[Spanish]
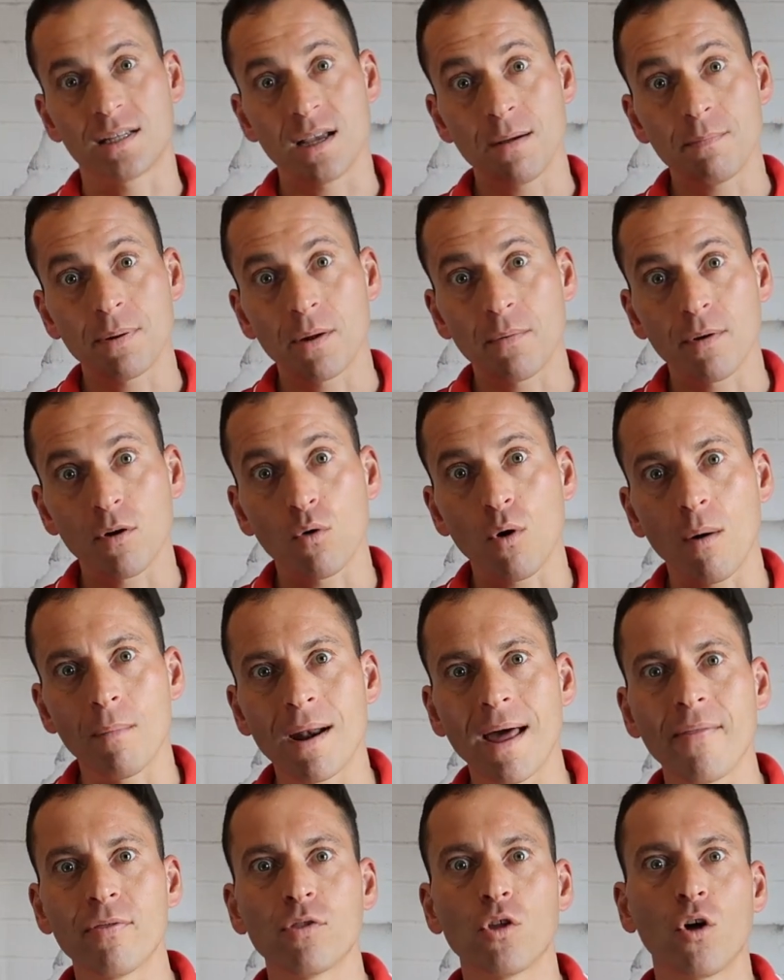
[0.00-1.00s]
siempre vengo
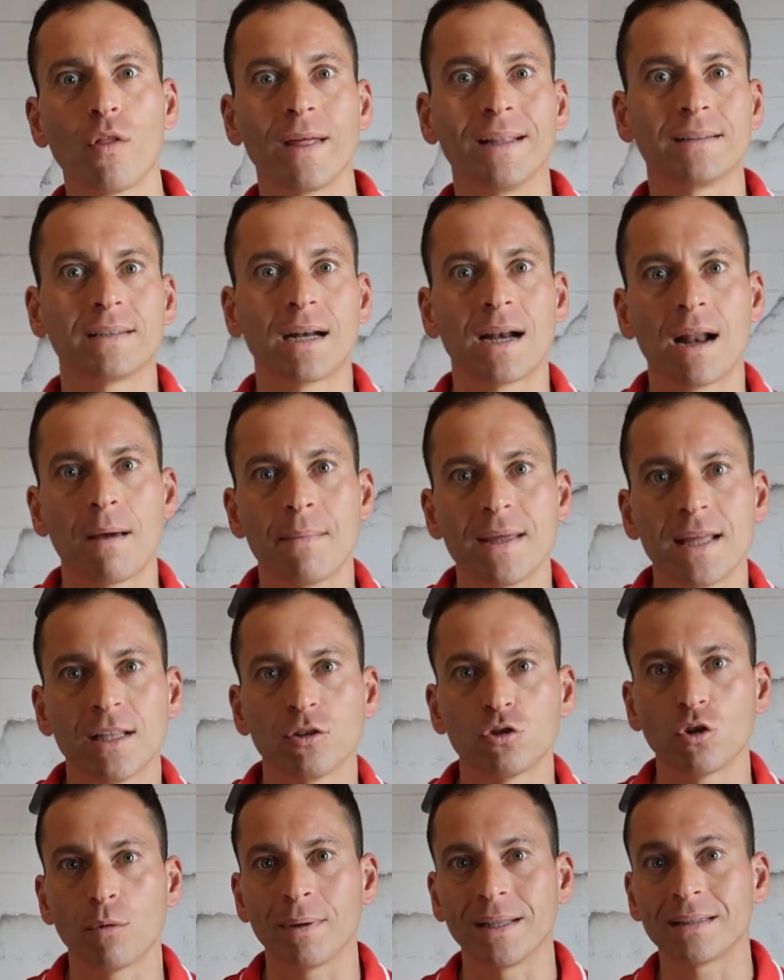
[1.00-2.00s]
hablando de
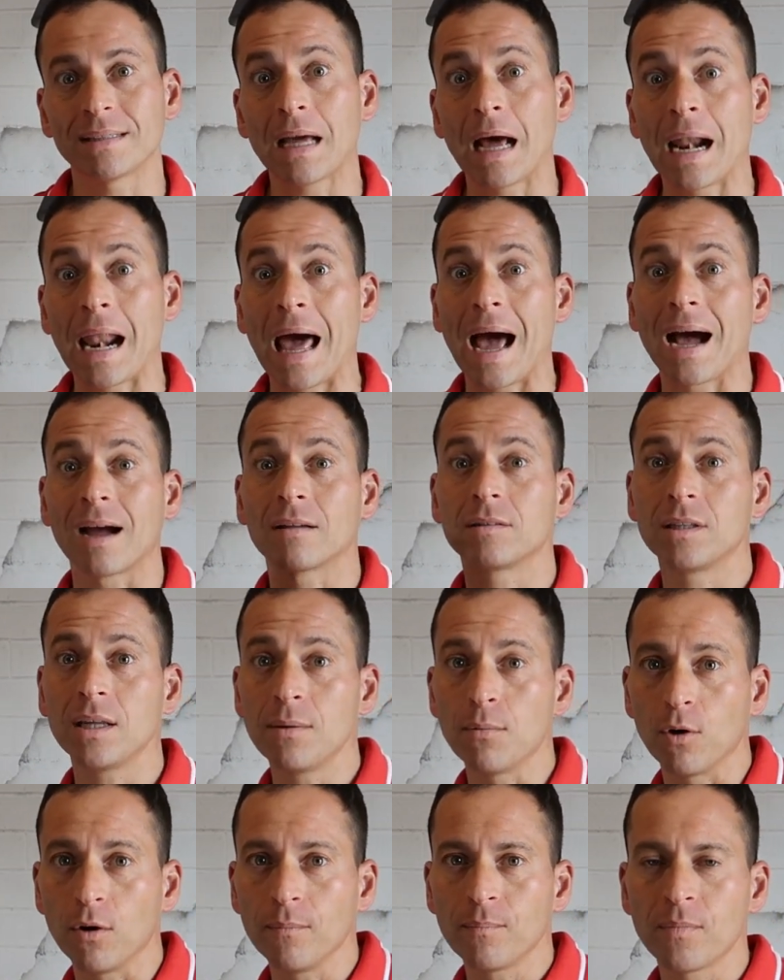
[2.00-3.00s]
entrenamiento mental
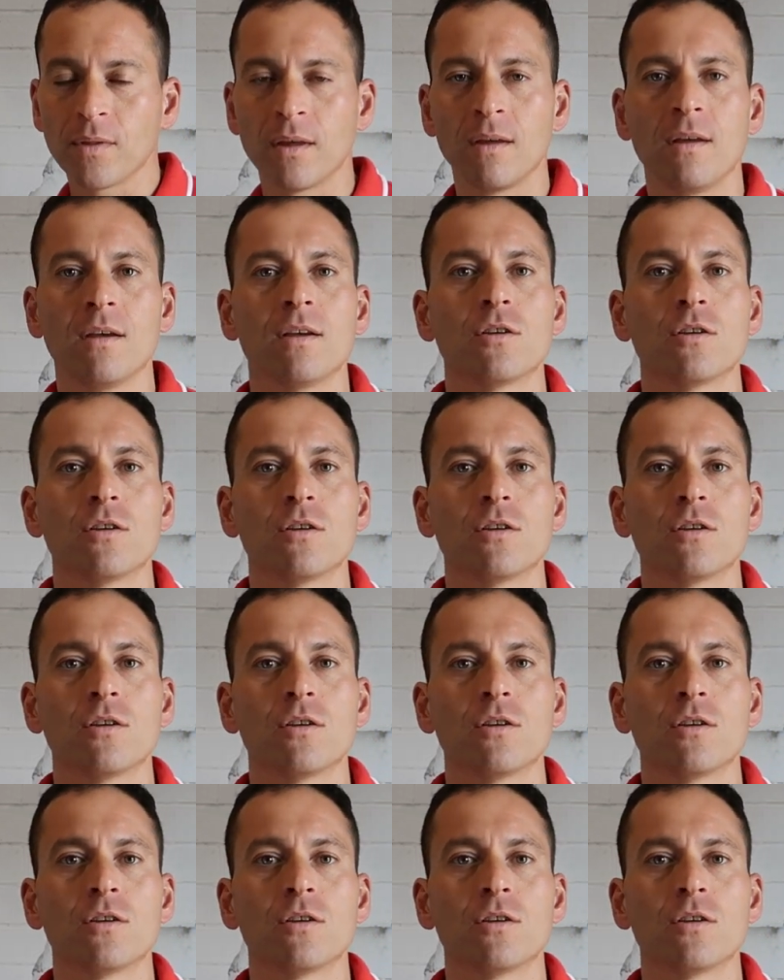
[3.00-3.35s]
activo,